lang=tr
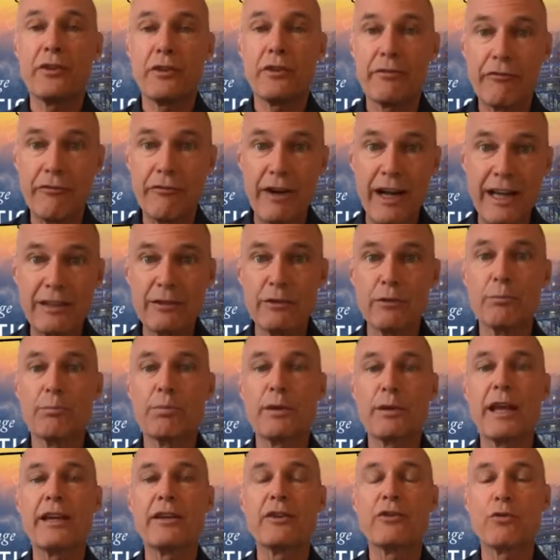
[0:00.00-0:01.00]

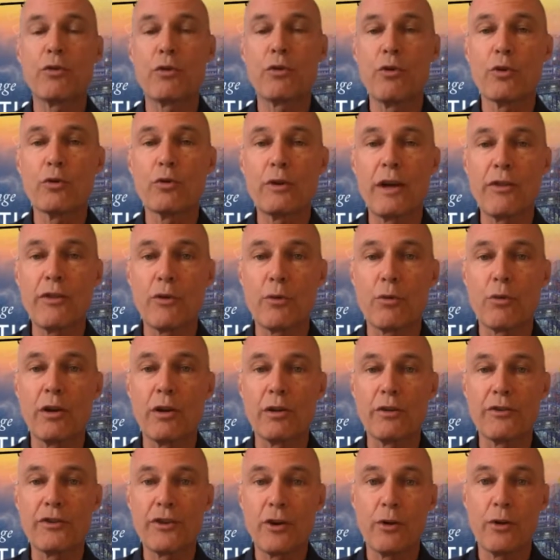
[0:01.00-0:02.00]
Yani hep birlikte
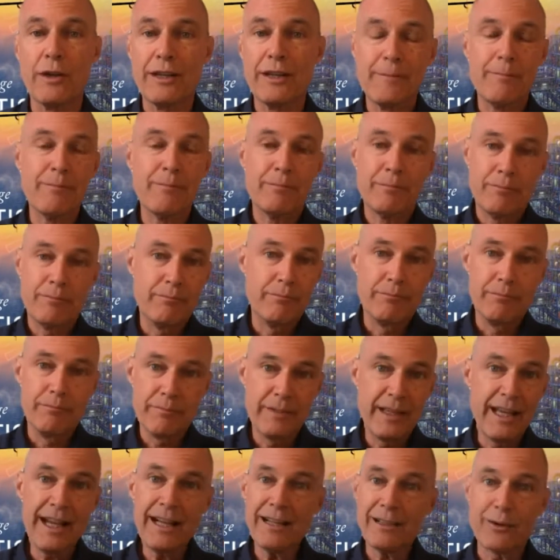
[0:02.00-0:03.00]
15 yıllık
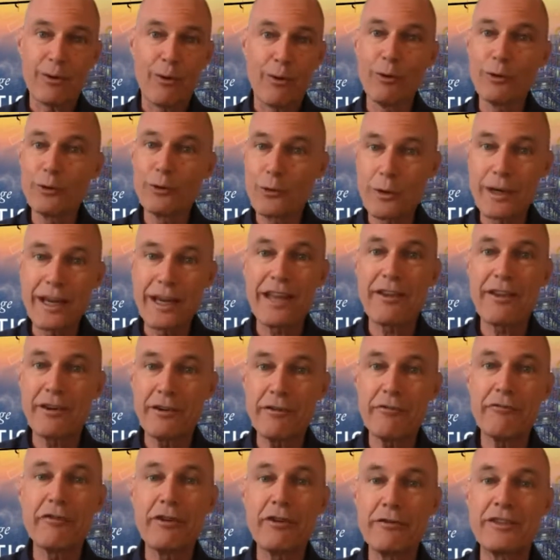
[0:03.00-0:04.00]
sıkı bir çalışma
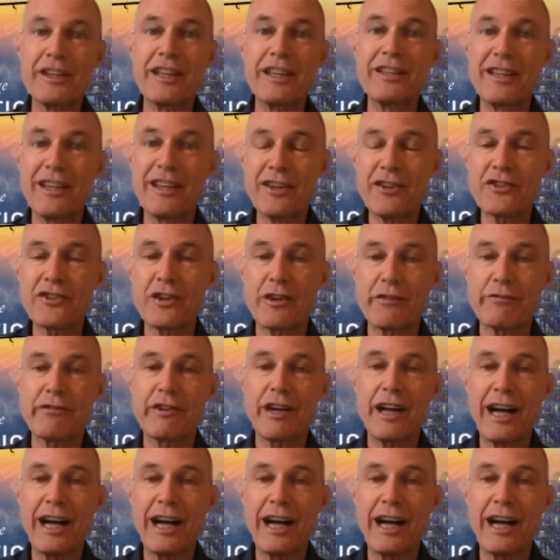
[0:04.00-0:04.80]
gerçekleştirdik.